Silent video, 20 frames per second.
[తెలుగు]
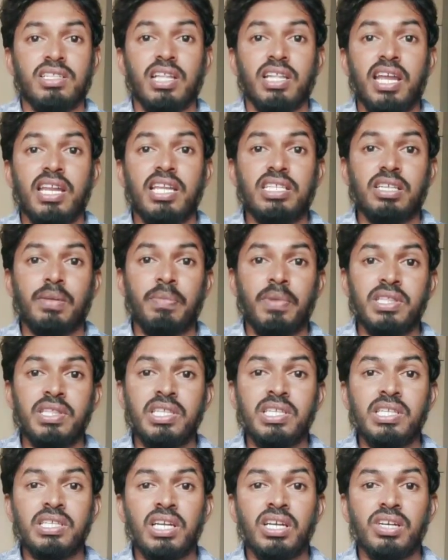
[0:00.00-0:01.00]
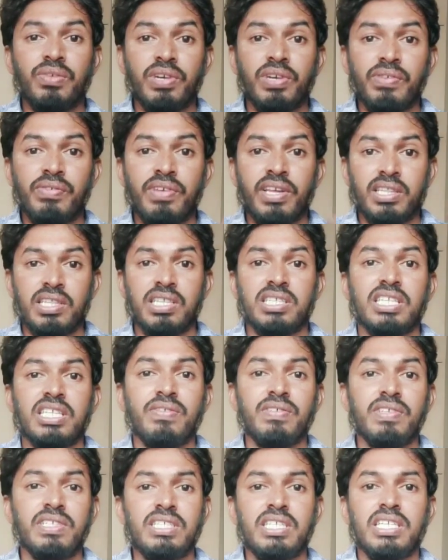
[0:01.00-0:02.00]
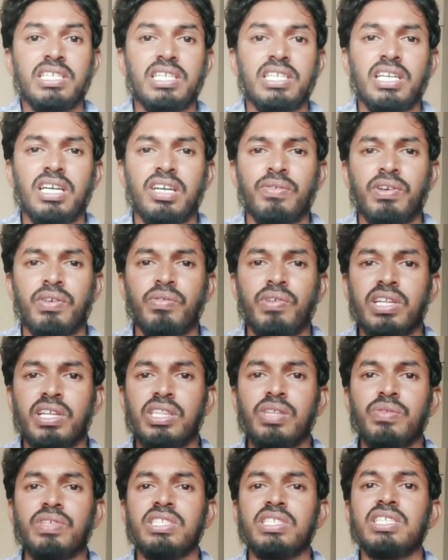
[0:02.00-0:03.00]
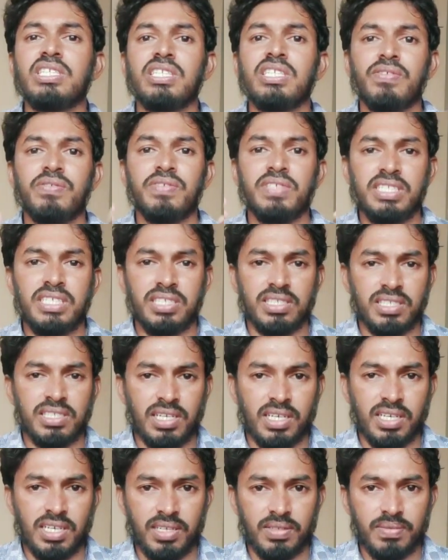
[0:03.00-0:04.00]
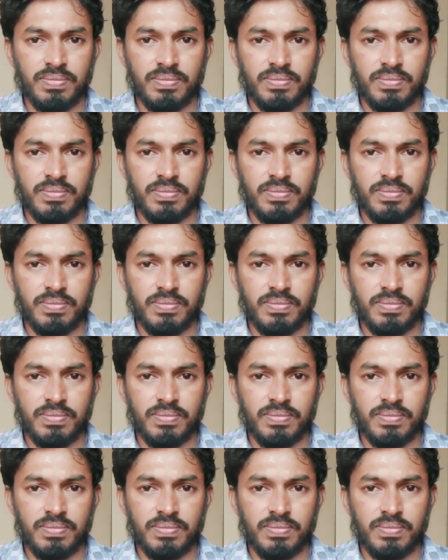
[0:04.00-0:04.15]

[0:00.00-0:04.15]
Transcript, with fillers: దానికి సంబంధించినటువంటి వ్యక్తి సర్వీస్ చేసేటటువంటి వ్యక్తి వచ్చి సర్వీస్ చేస్తాడా